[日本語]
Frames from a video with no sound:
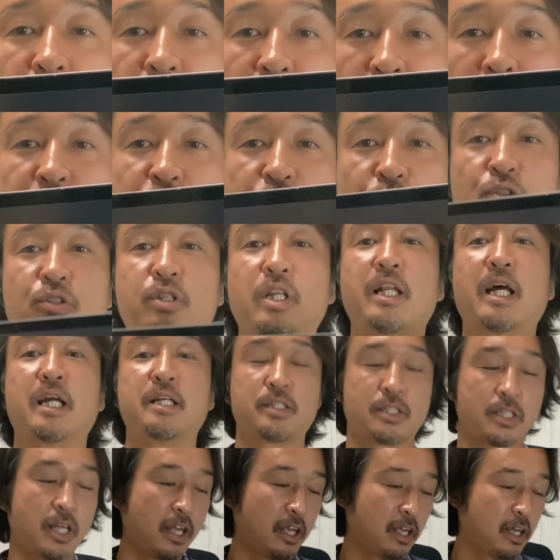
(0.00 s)
はい、ちょっと出ないで
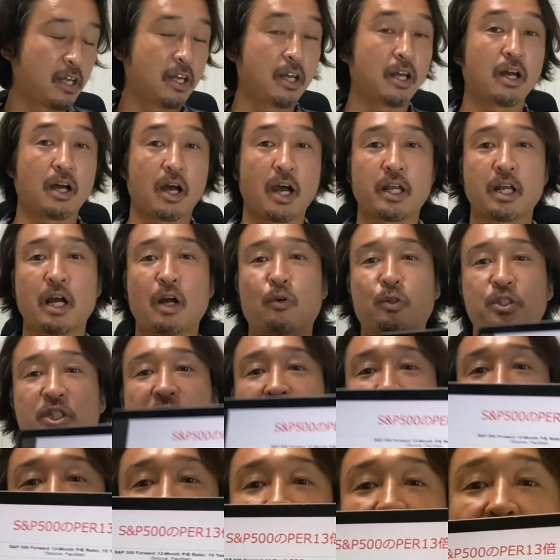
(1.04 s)
すね。はい、あ、こちら
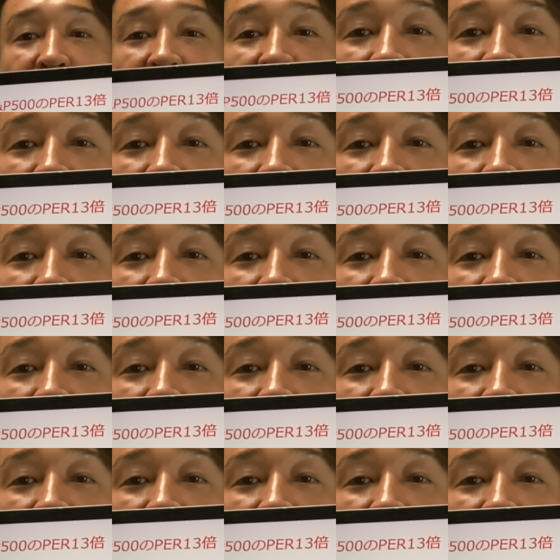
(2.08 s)
です。